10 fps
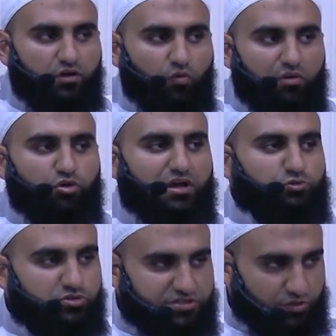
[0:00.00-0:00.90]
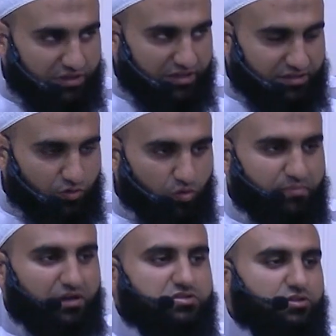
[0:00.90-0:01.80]
ومراد السواك
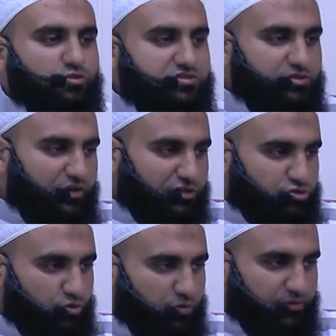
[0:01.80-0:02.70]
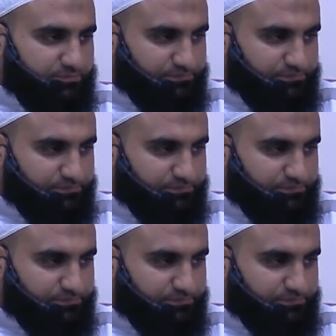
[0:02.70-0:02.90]
ومقصد السواك شو هو